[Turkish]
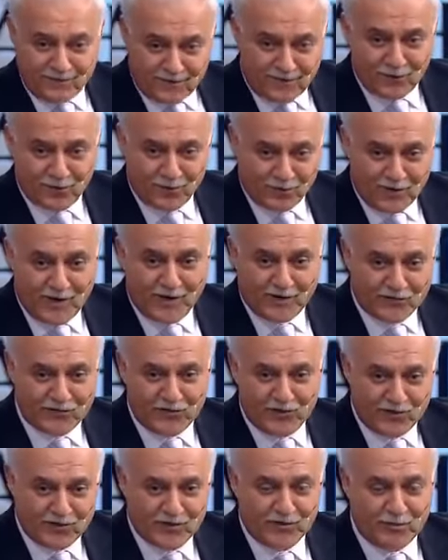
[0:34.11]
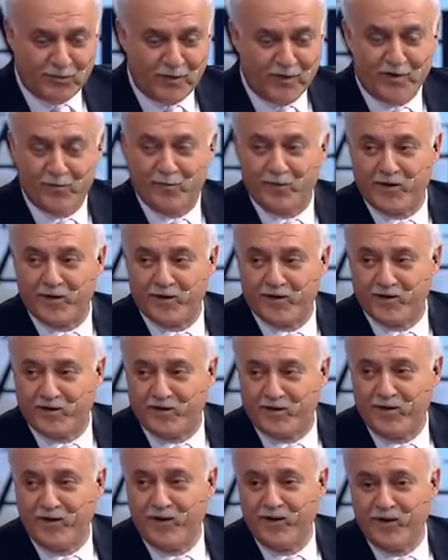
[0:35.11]
Yani onu karşılayacak para
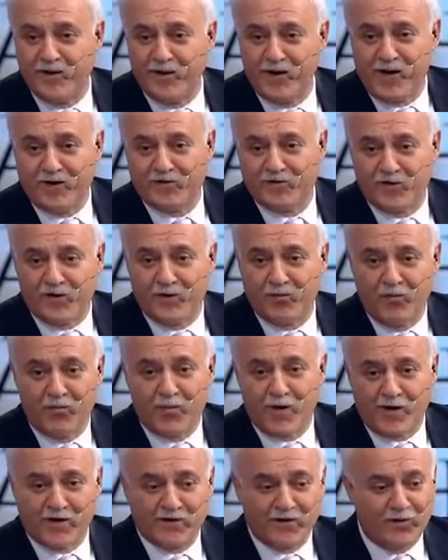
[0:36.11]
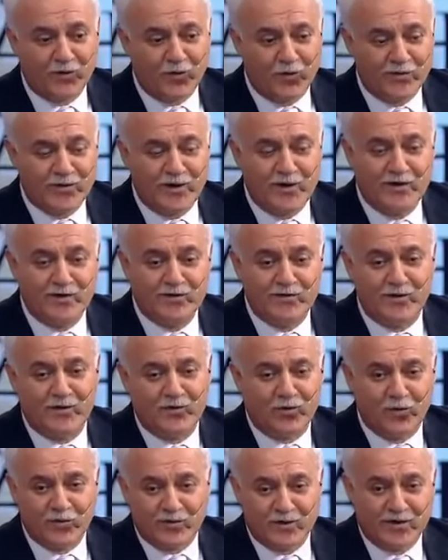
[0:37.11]
bırakır. Her sene bu paradan ödeyin
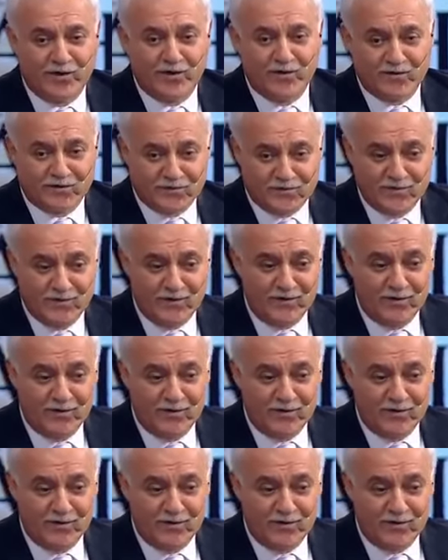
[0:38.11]
der ödenilir.